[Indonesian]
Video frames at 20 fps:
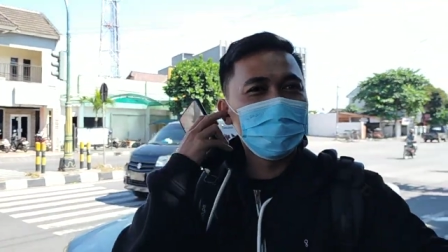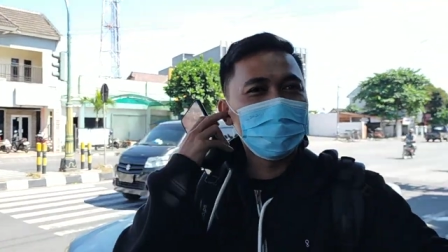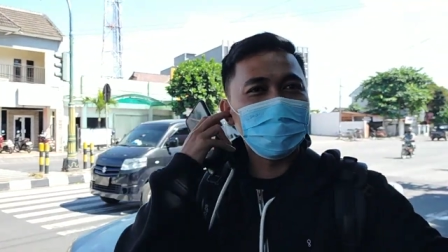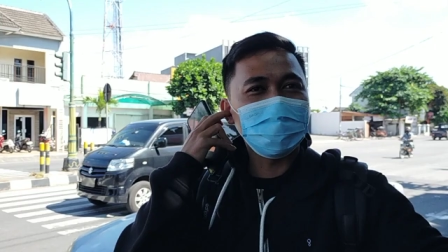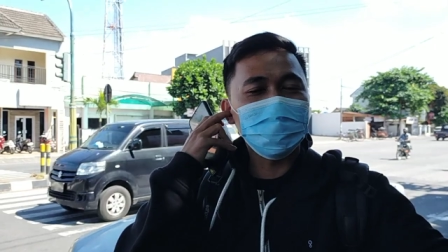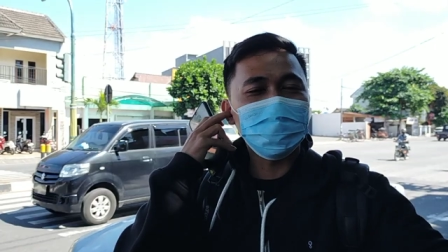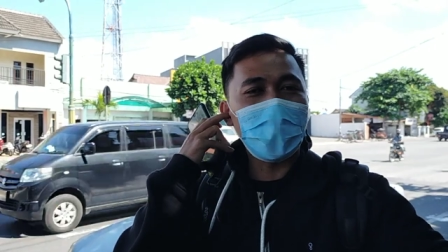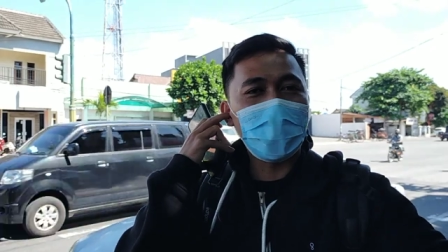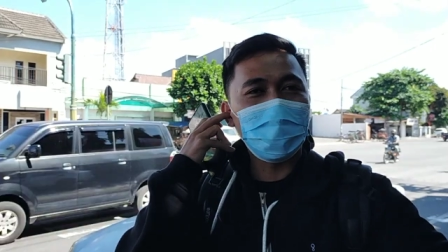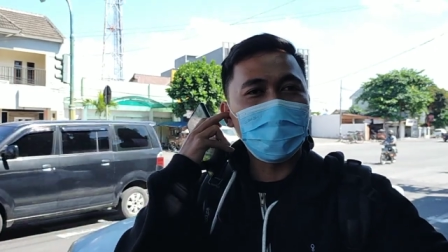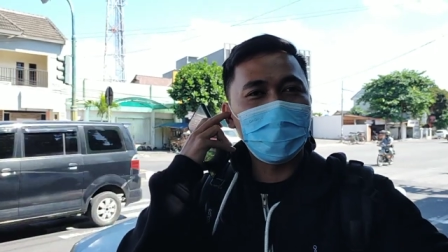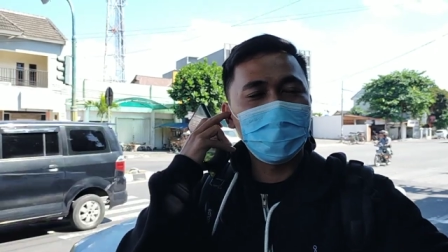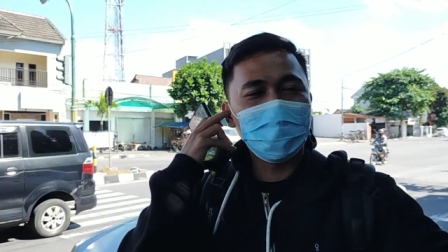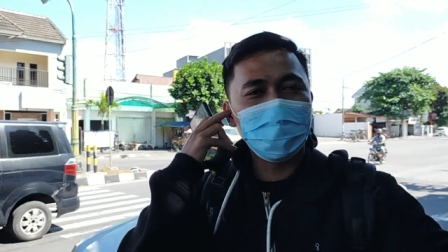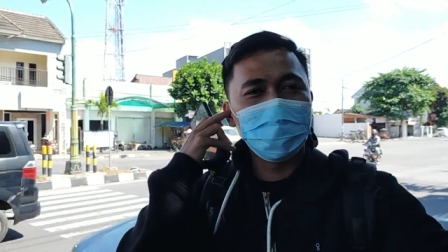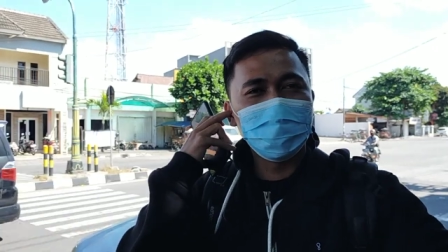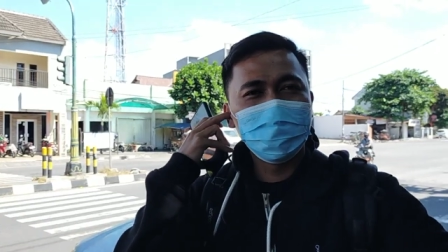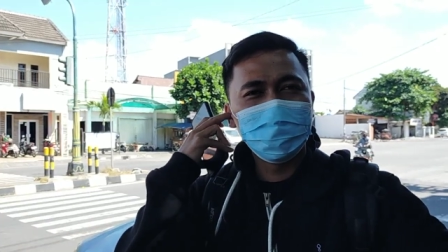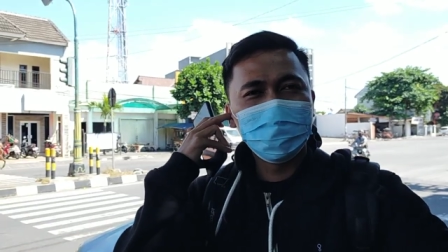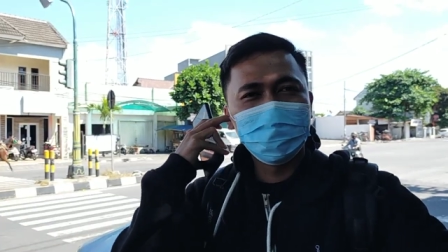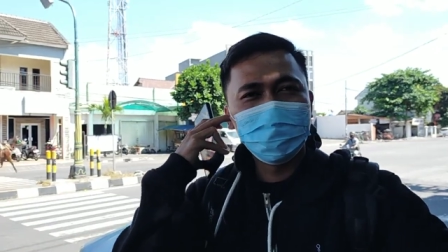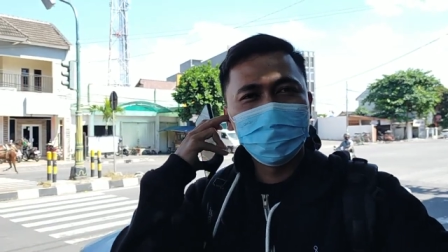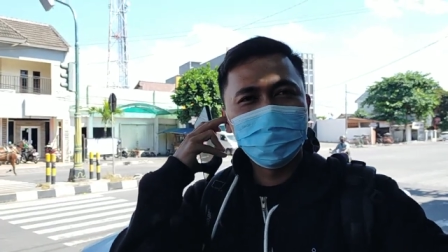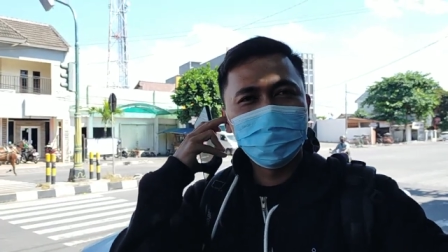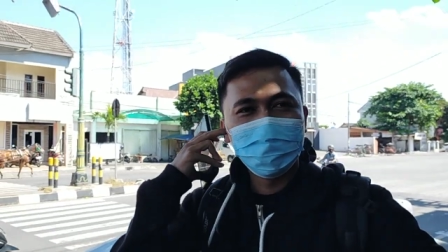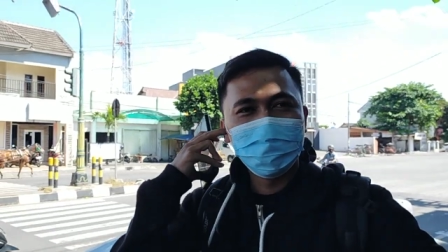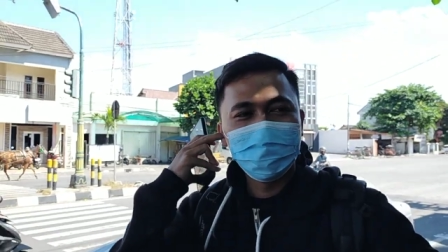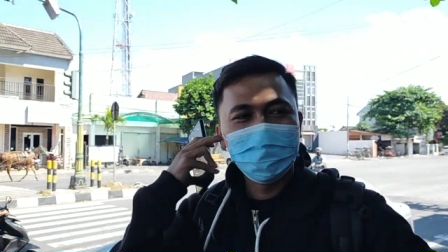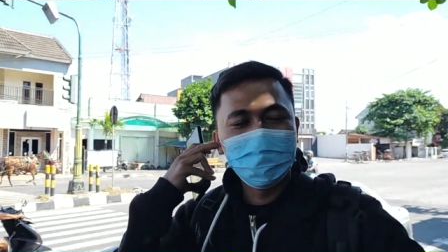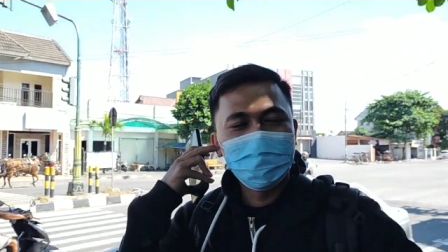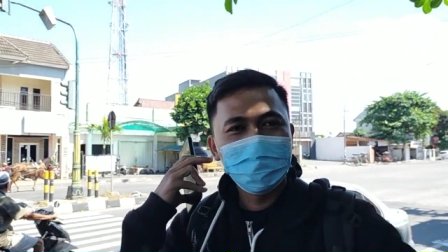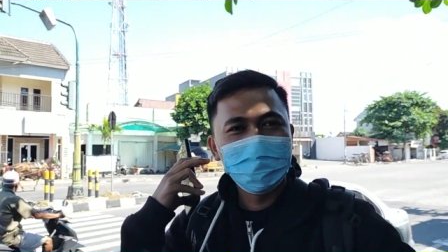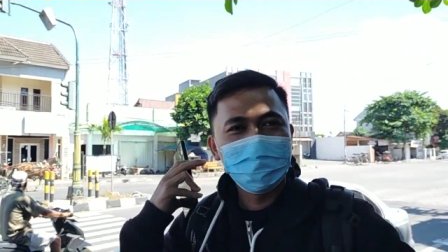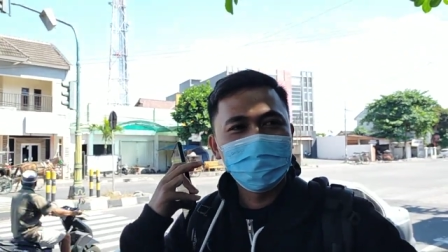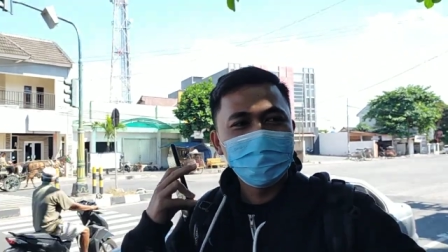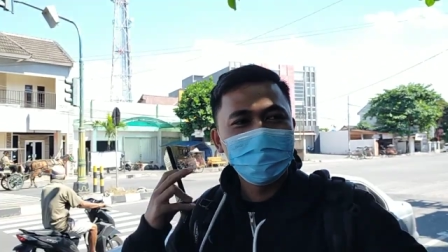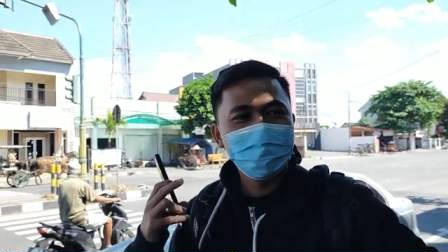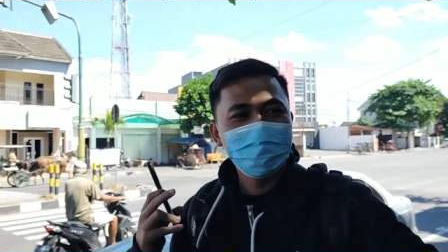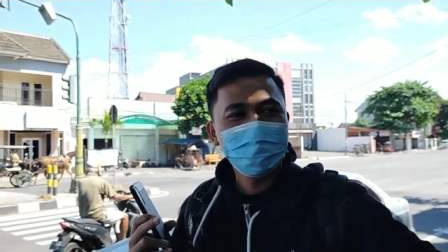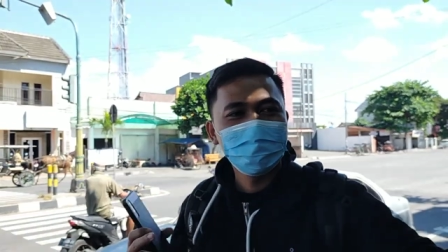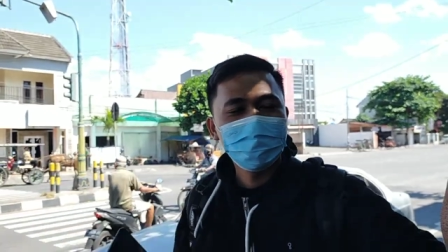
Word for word: Simpang Meo. Ini Kirain kemarin sampai